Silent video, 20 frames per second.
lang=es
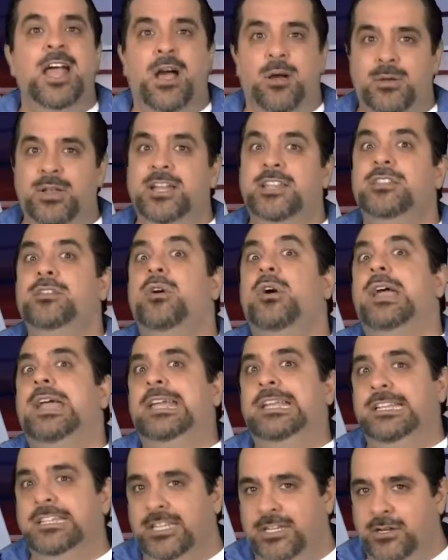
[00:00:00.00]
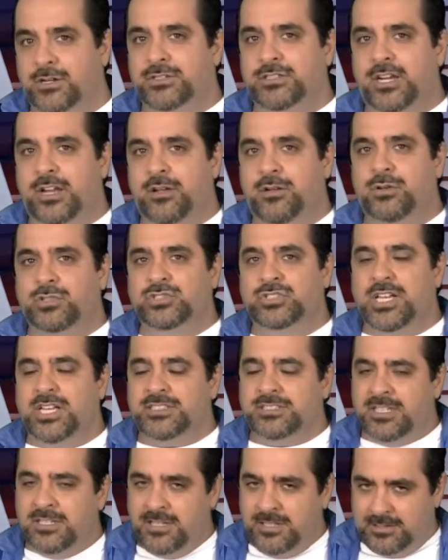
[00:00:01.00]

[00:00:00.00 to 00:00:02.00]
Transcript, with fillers: hablando, entre otras cosas,